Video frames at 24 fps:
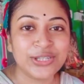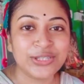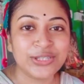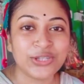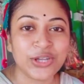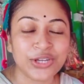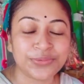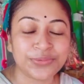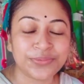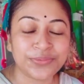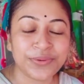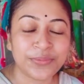
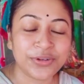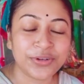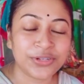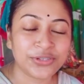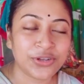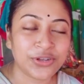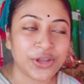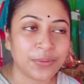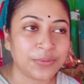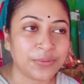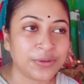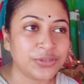চশমা পরে
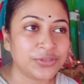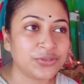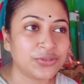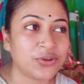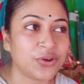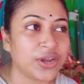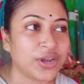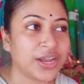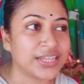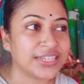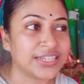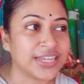সব কিছু
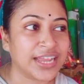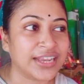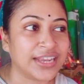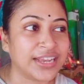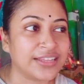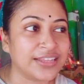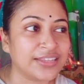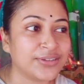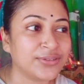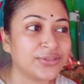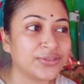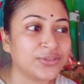করা যায়
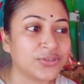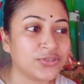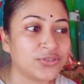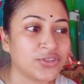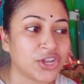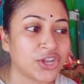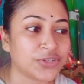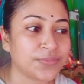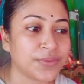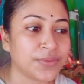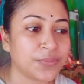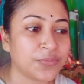না জানো তো
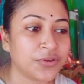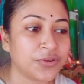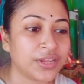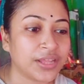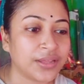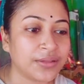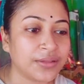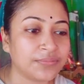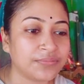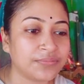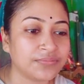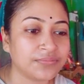চশমা পরে
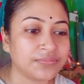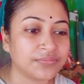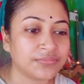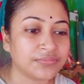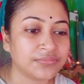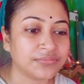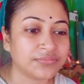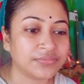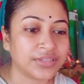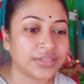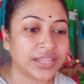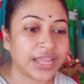
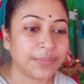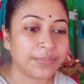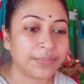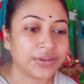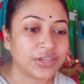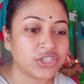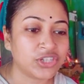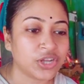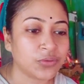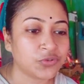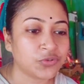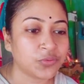
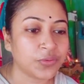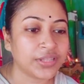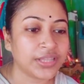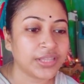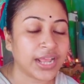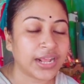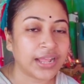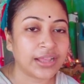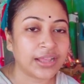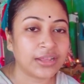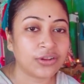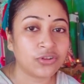এমনি সবসময়
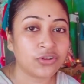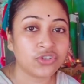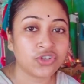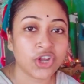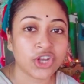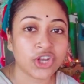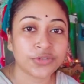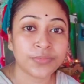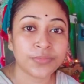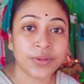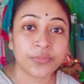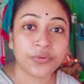থাকা গেলেও
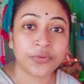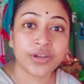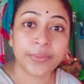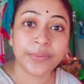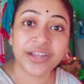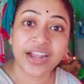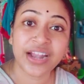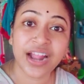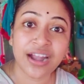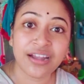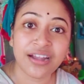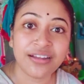চশমা পরে
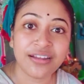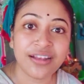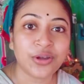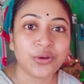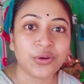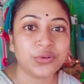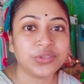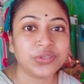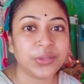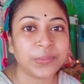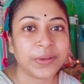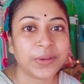আমি রান্না
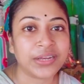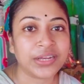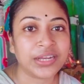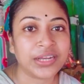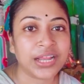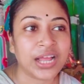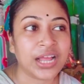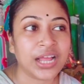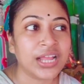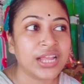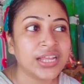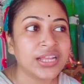করতে পারি
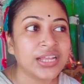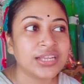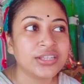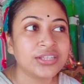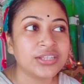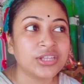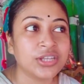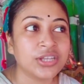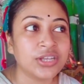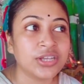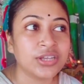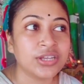না
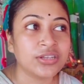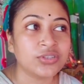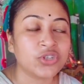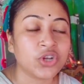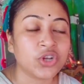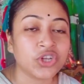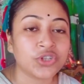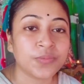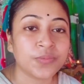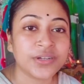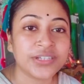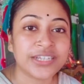
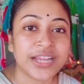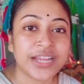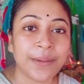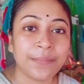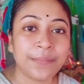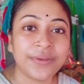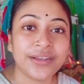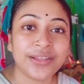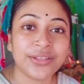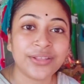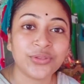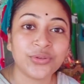চশমার
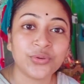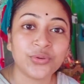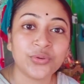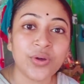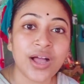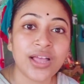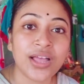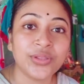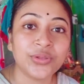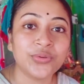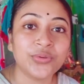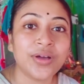সামনেটা
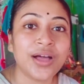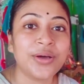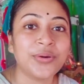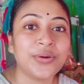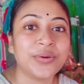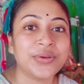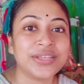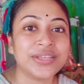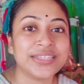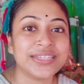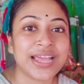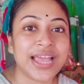ধোয়া ধোয়া
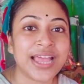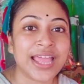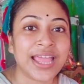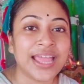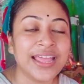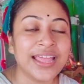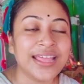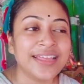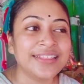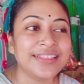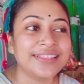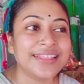হয়ে যায়
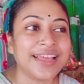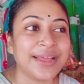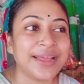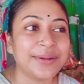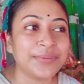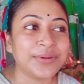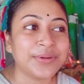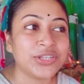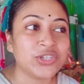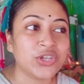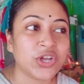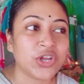
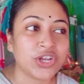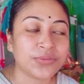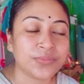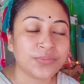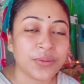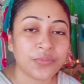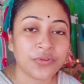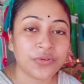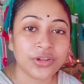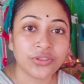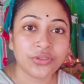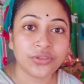তারপরে চশমা
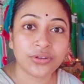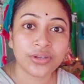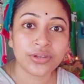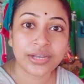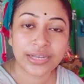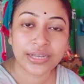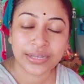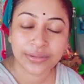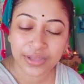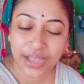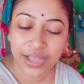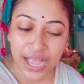পরে তো
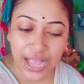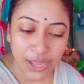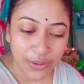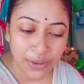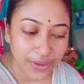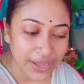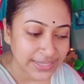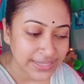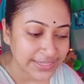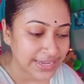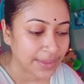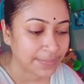
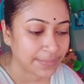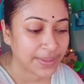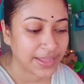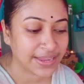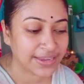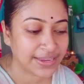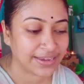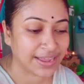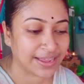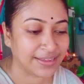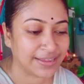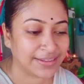খাওয়া
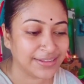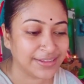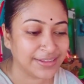যাবেই না